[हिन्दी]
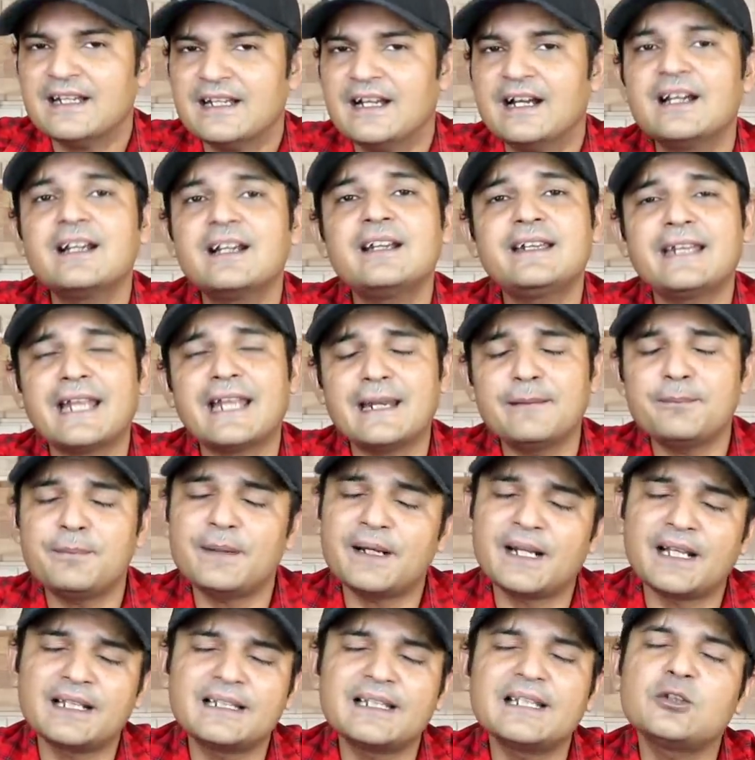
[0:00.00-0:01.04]
अगर टेन
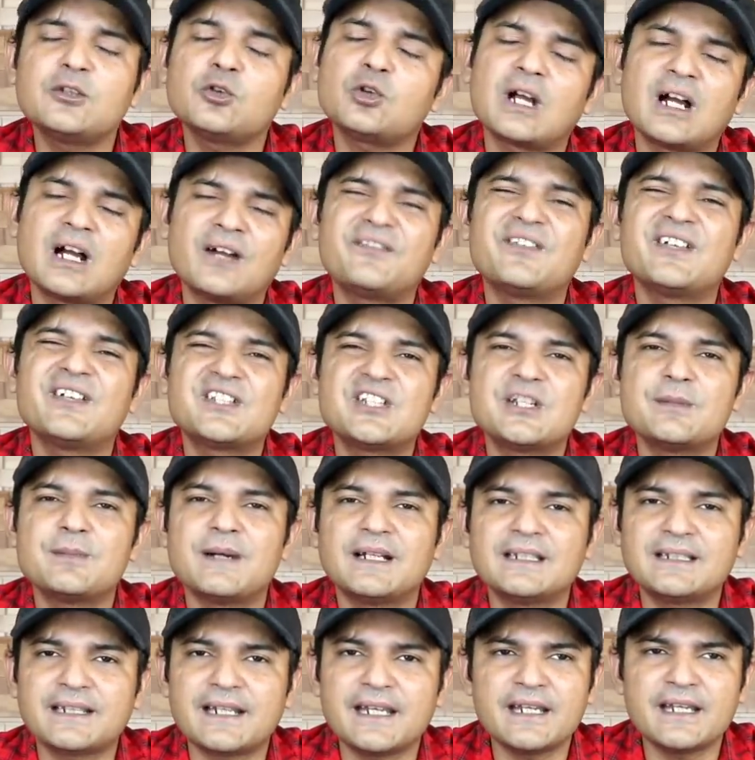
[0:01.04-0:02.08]
पर आता है तो काफ़ी अच्छी
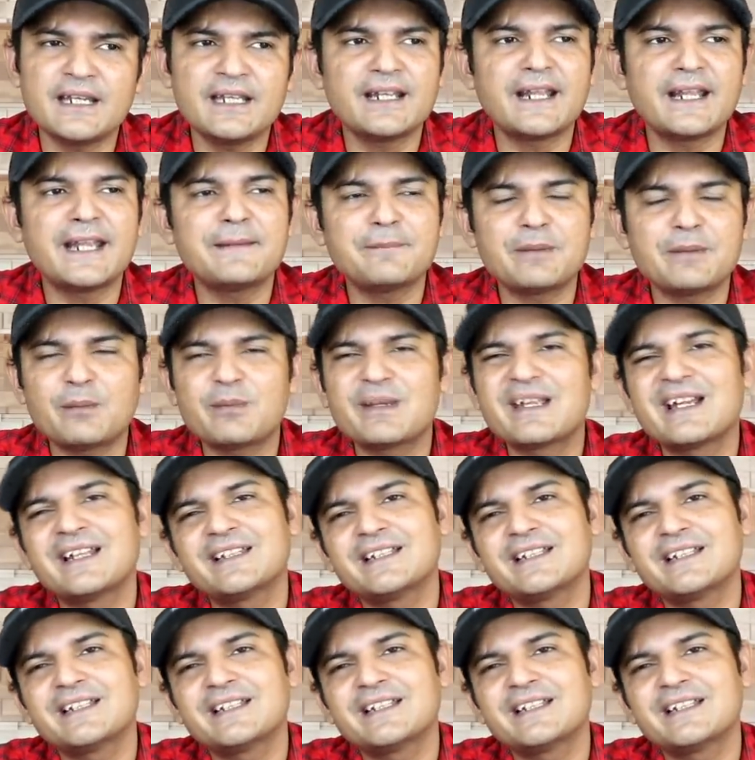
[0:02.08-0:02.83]
बात रहेगी नाइन पर भी